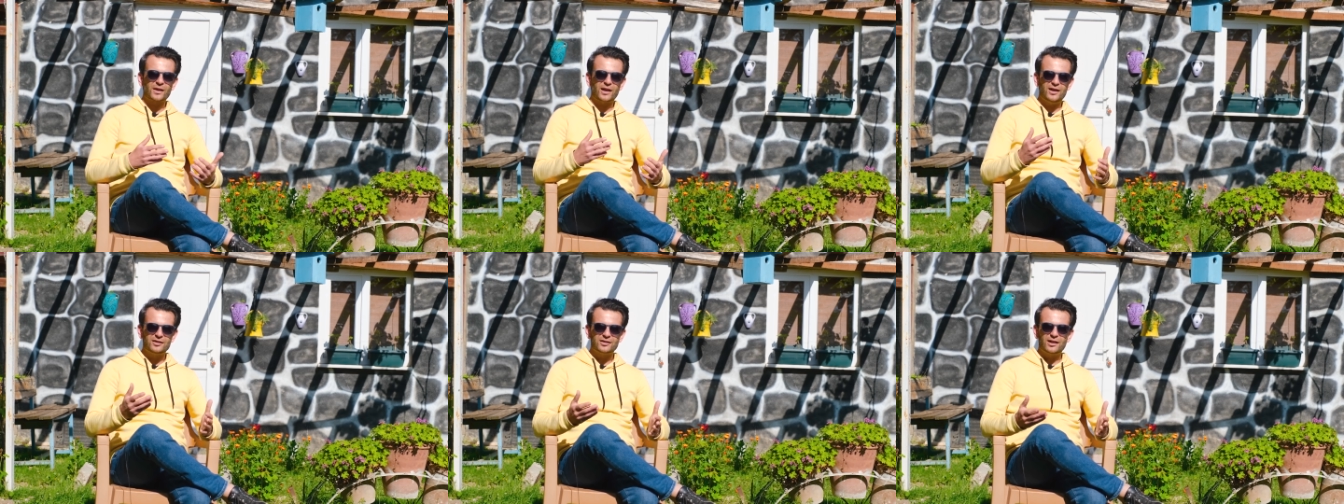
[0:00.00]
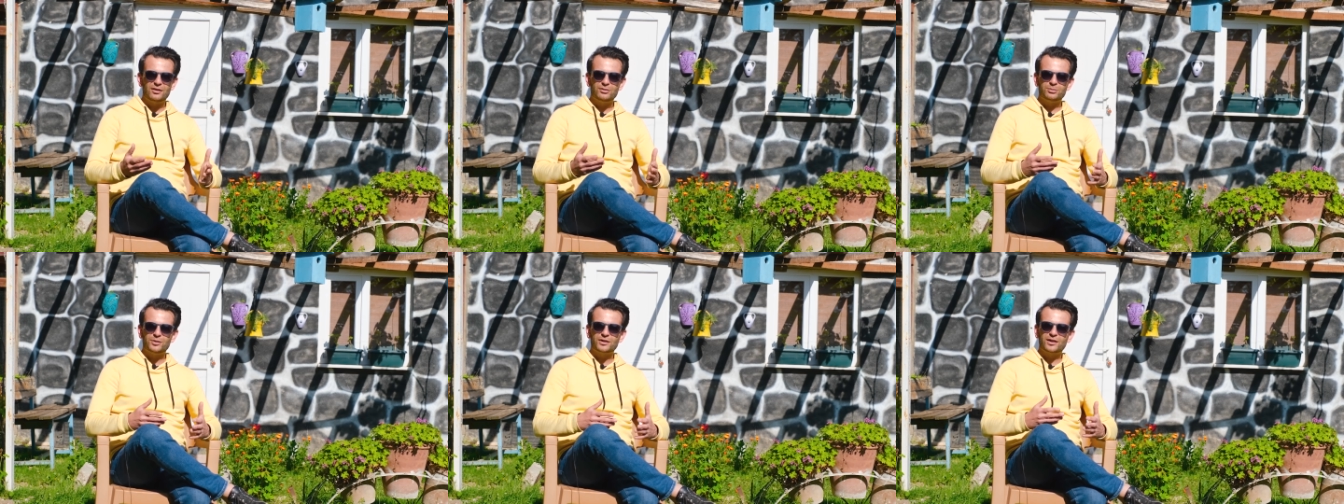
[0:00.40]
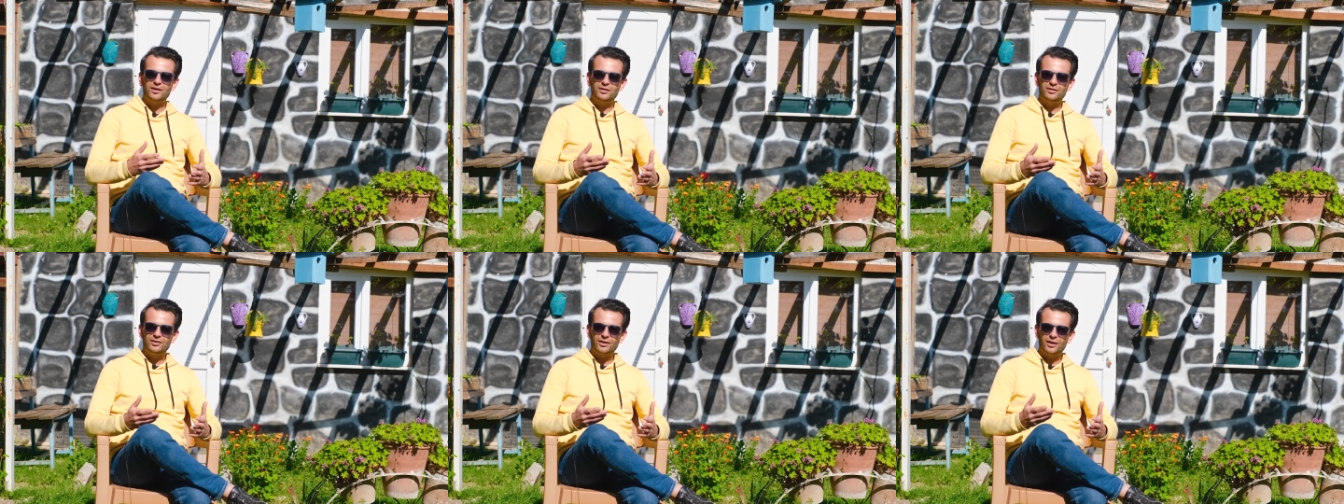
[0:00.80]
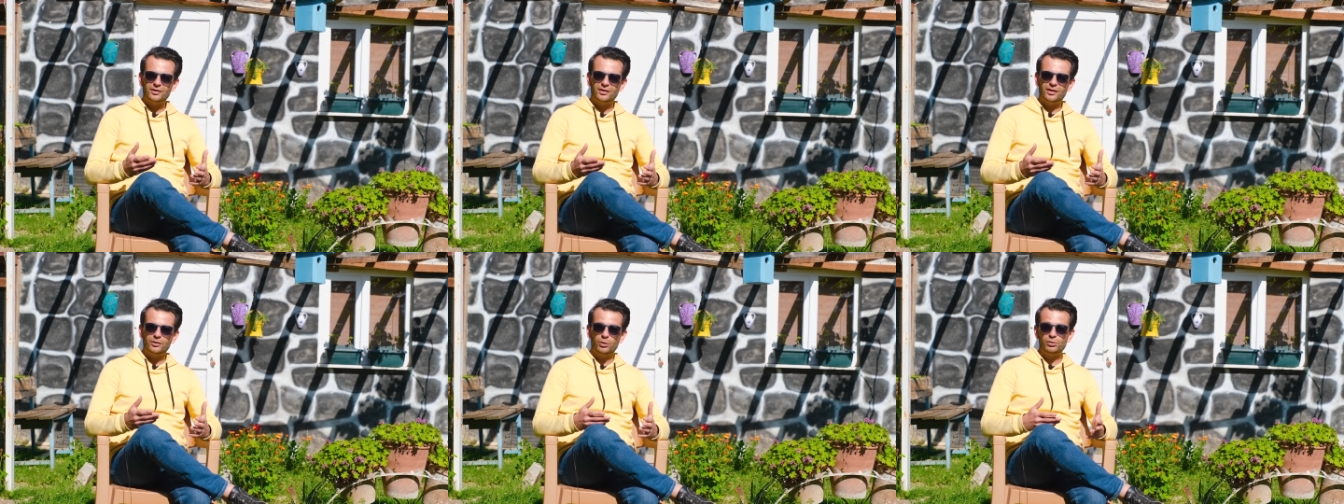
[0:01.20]
Etrafımdaki
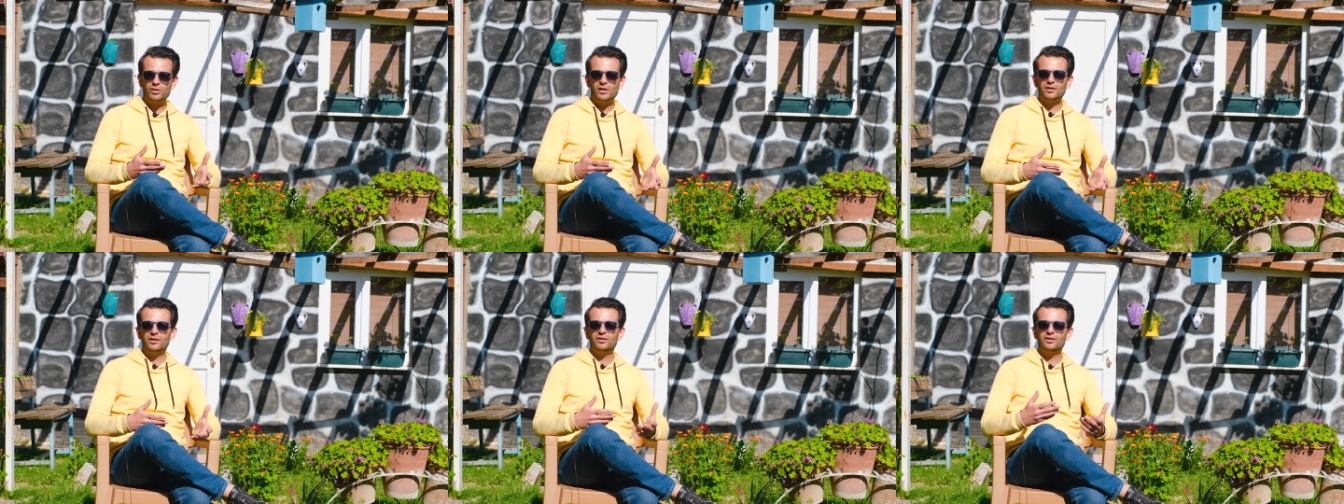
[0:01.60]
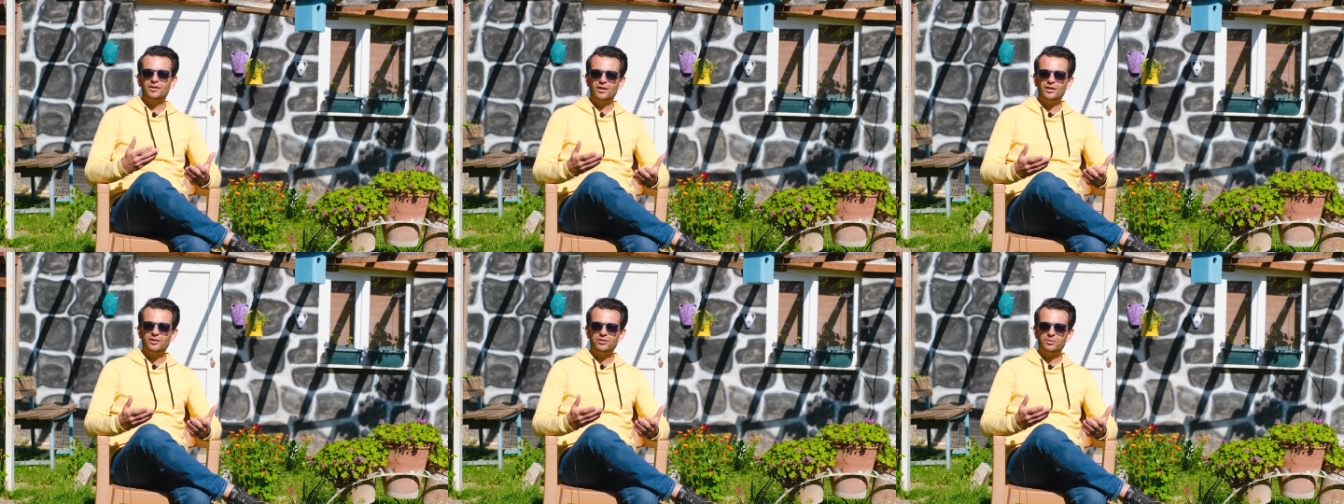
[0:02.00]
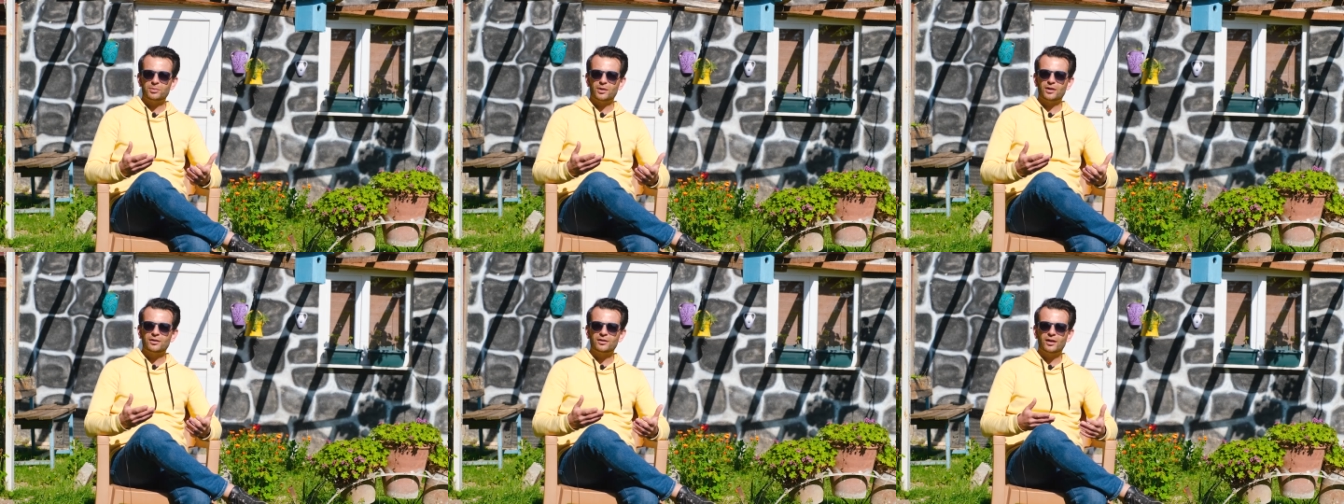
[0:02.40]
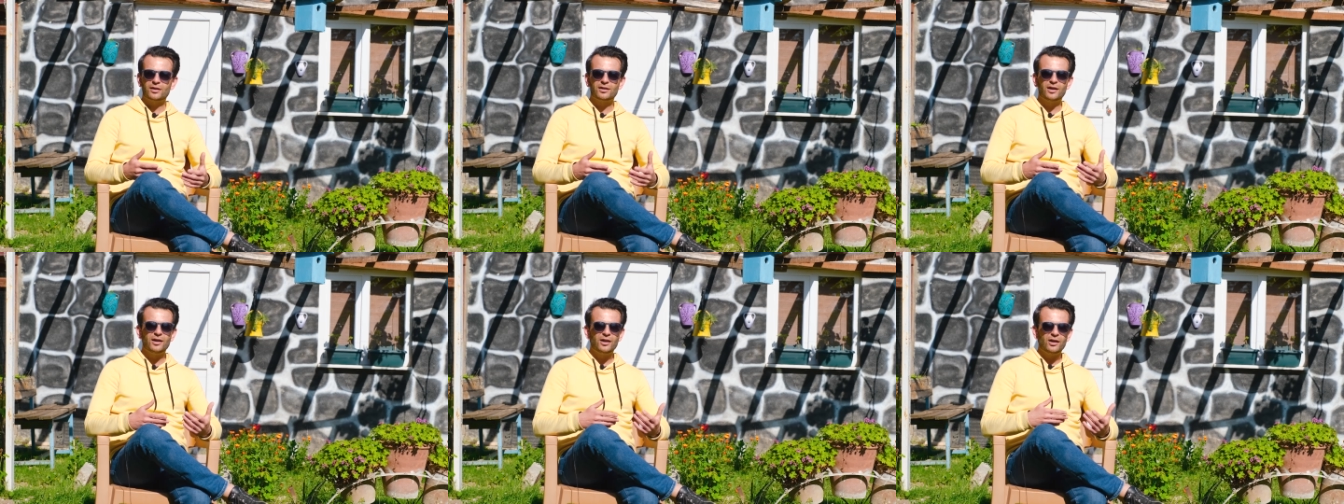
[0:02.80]
insanlar özellikle sigara içmeyenler